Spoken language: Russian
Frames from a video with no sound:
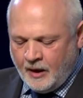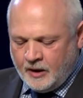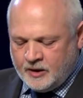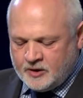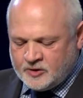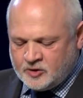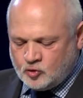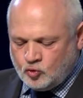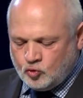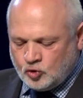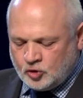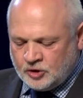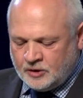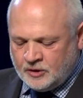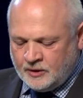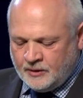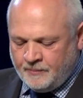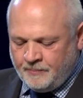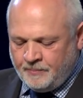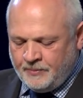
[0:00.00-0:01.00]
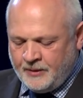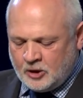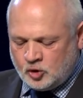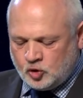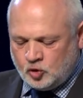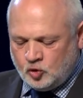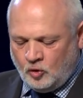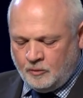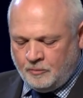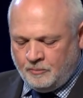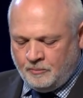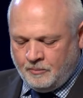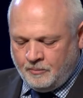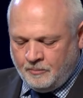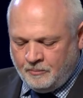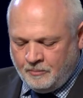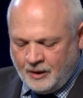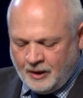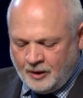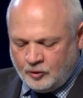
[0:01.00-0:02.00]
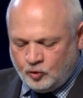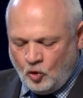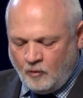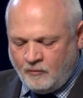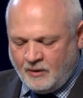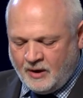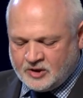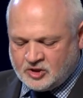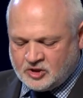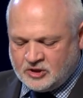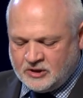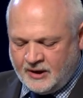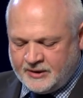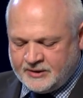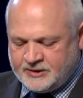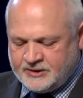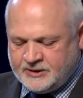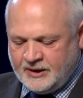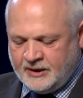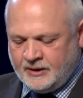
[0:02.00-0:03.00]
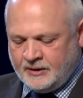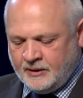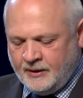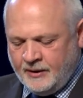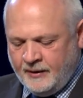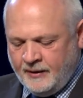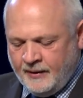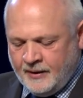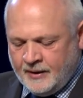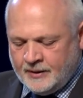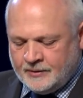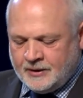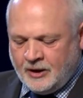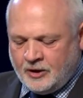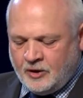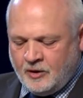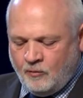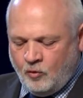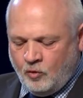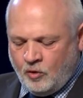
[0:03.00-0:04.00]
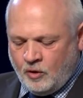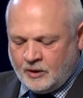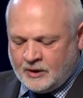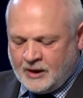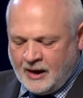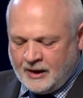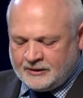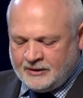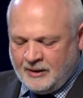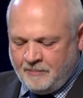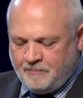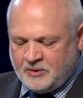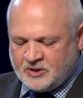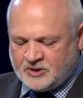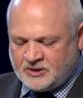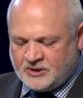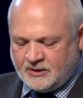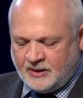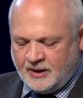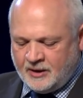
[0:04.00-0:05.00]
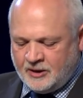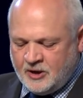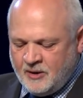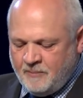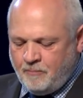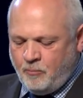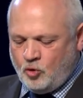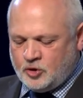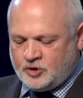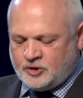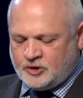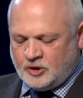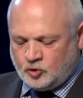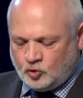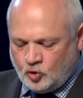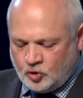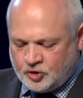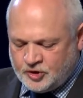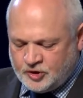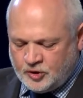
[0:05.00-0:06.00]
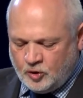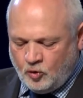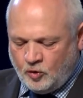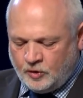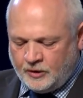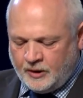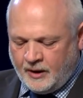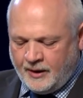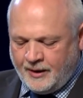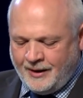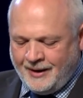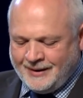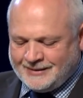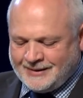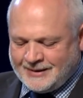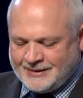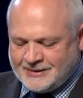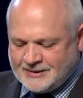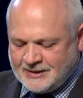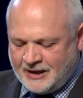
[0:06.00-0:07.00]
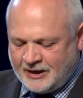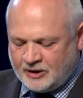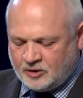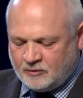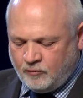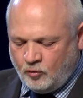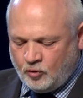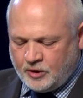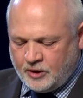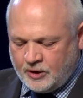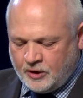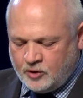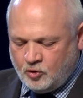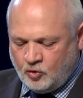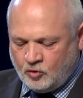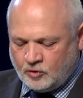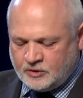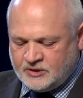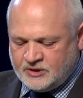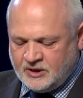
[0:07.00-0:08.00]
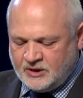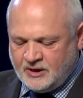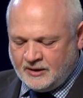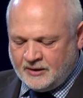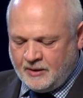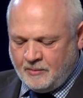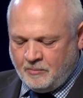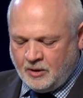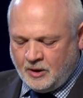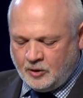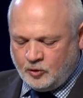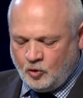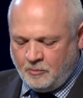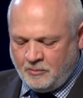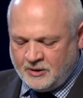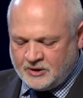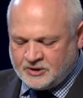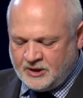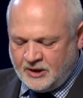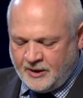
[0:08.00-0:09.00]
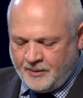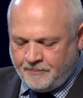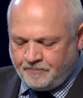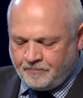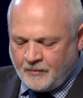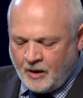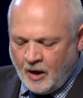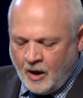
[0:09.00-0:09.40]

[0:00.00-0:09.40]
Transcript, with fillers: Иисус же нашел молодого осла, сел – на него, как написано, «Не бойся, дочь Сиона, этот царь твой грядет, сидя на молодом осле».